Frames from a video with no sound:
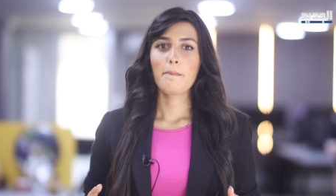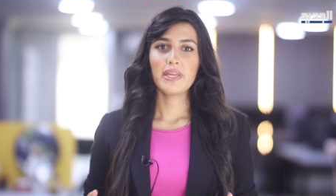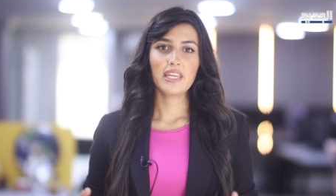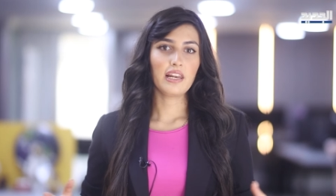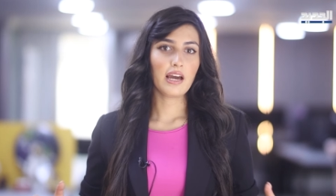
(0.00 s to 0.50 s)

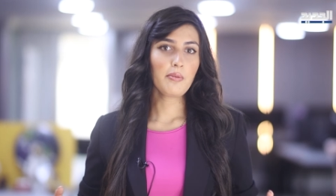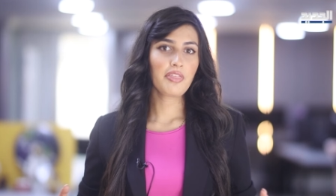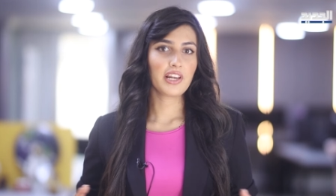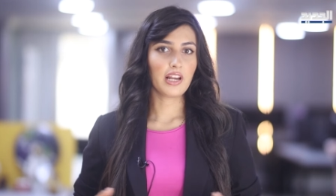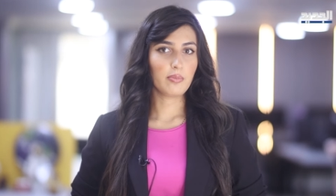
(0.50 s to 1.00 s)
من
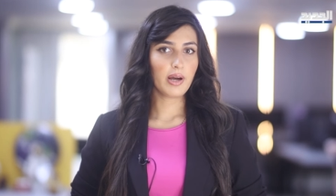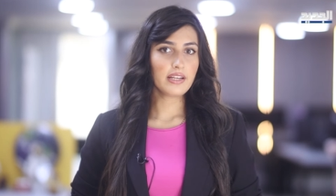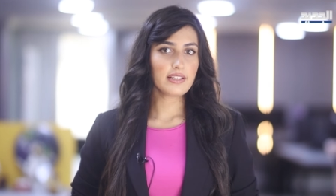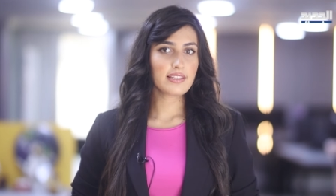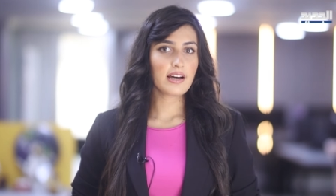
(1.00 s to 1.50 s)
الأمثلة
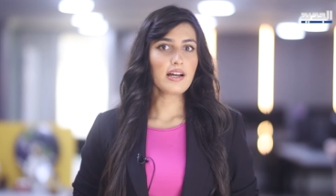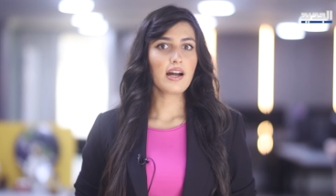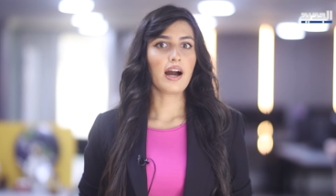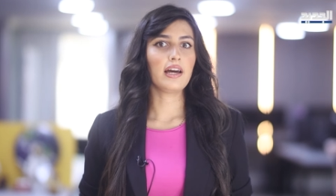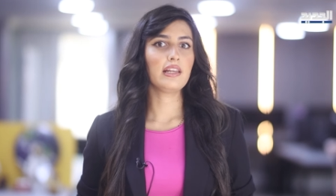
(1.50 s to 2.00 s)
البارزة
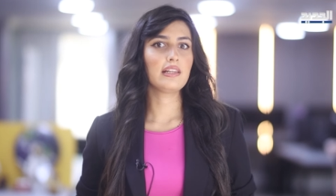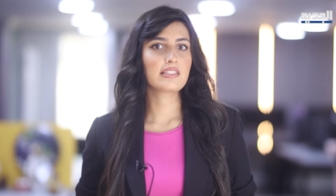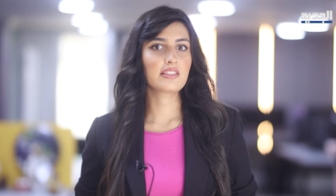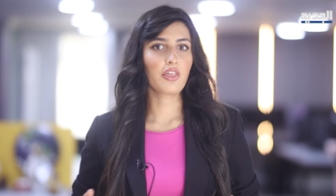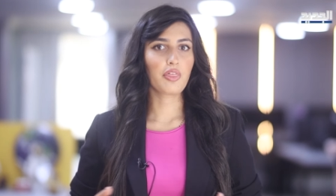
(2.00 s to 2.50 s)
على
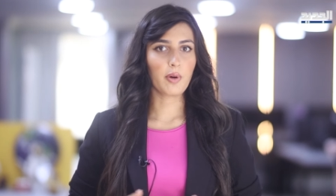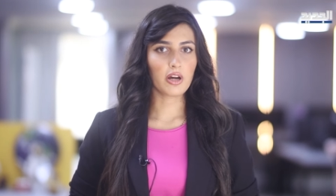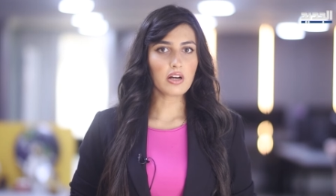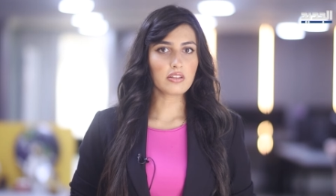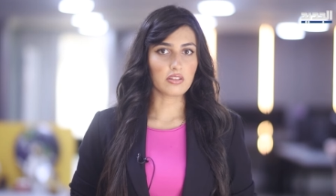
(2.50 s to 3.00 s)

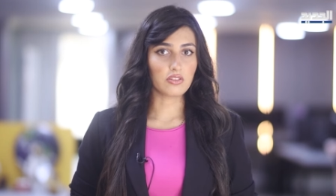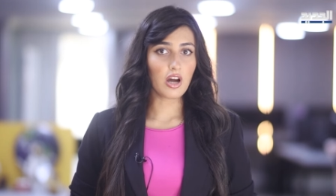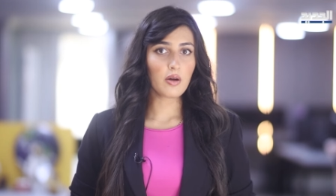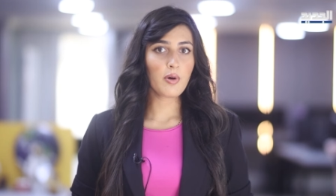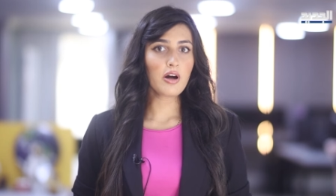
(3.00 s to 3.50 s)
الاستثمارات
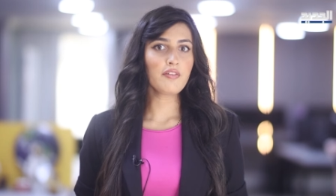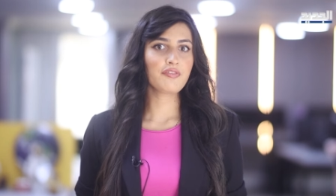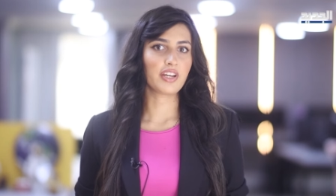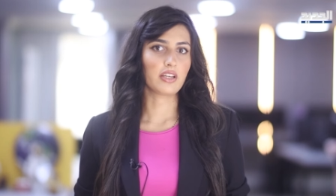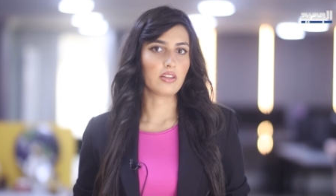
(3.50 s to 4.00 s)
الضخمة
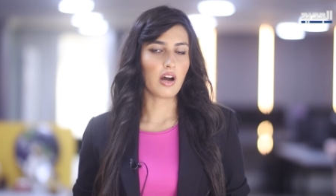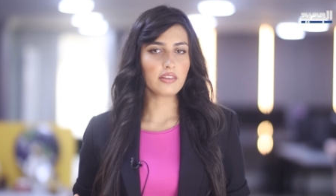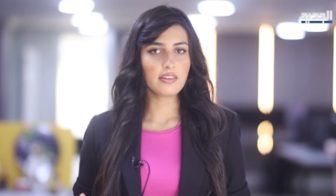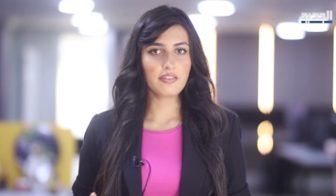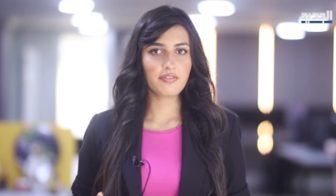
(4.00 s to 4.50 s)
في قطاع
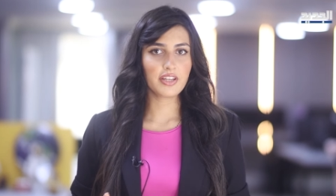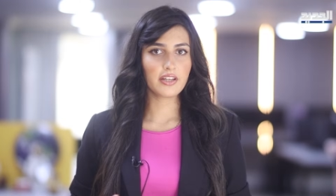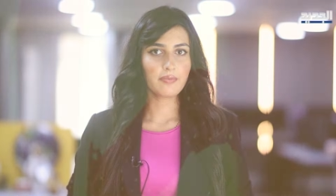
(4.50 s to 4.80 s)
الترفيه